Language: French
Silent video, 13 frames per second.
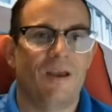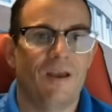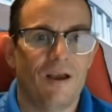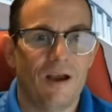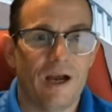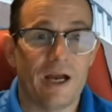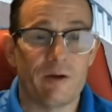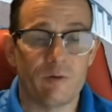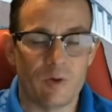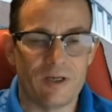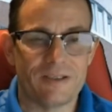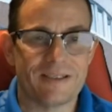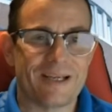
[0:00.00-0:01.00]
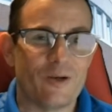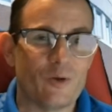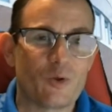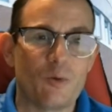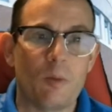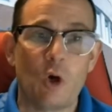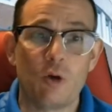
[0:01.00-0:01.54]
Hi everyone, salut tout
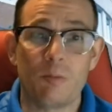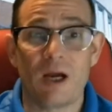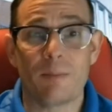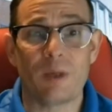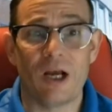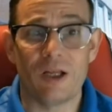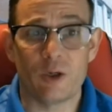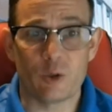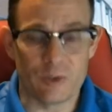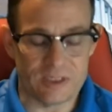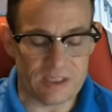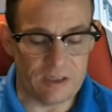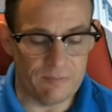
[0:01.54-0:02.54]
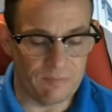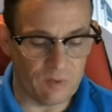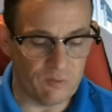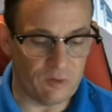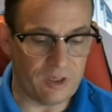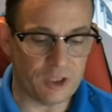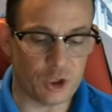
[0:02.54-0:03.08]
le monde, marc Pierre Leroux ici. Je
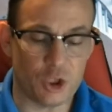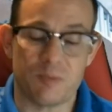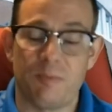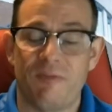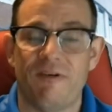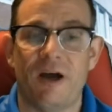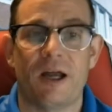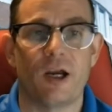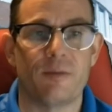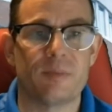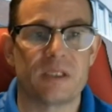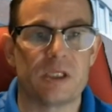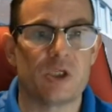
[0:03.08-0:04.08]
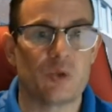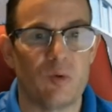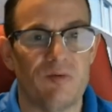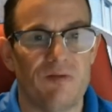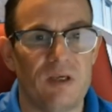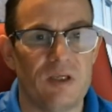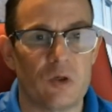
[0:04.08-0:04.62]
voulais juste faire un petit
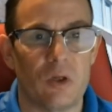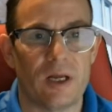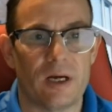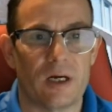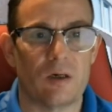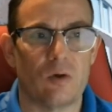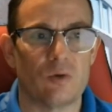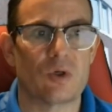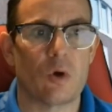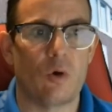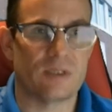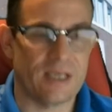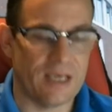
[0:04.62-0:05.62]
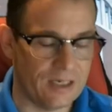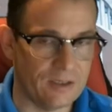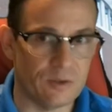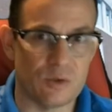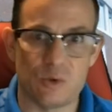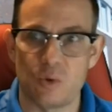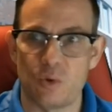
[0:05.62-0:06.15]
suivi sur la rencontre du conseil
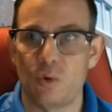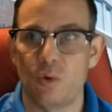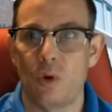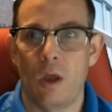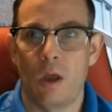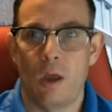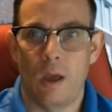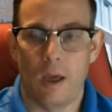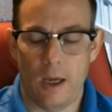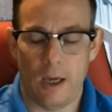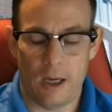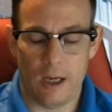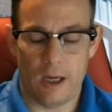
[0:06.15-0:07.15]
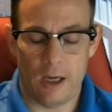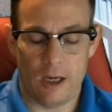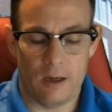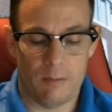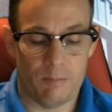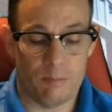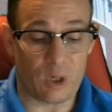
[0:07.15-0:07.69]
du 1er
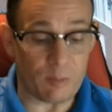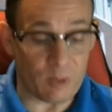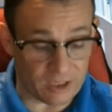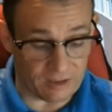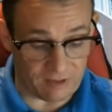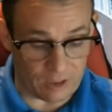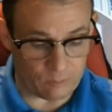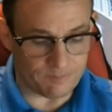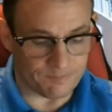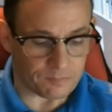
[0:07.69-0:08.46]
euh, novembre.